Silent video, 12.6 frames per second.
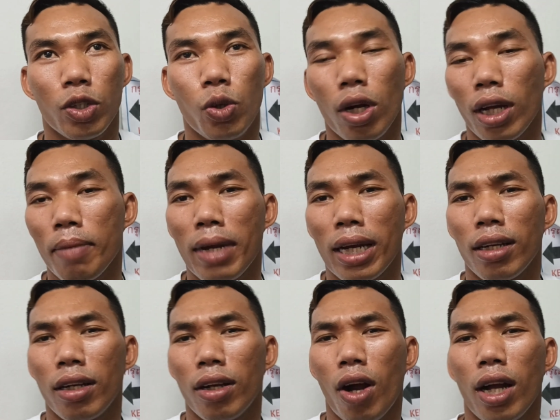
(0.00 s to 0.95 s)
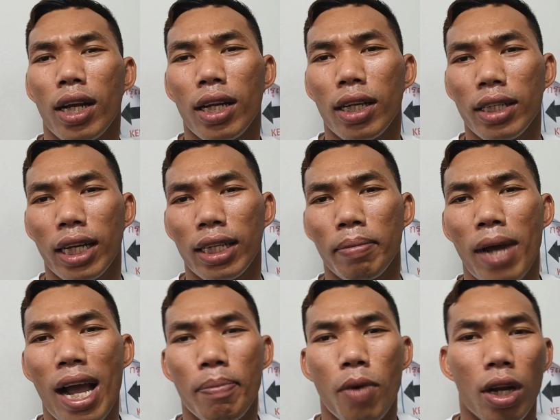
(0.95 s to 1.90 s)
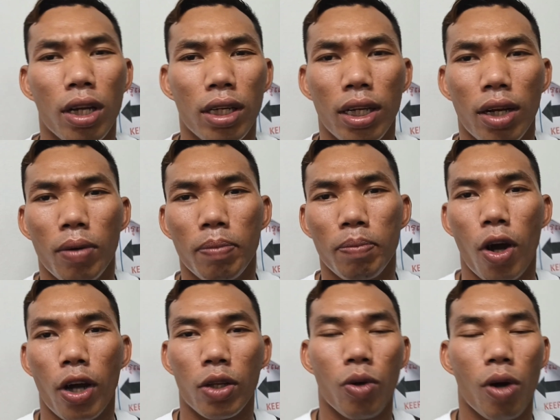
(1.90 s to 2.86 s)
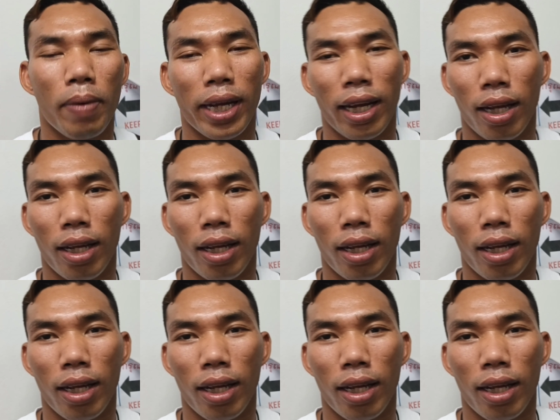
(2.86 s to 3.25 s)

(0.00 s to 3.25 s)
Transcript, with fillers: ช่วงนั้นมันร้อยเจ็ดสิบห้าปอนด์คือเราปล่อยตัวไปไง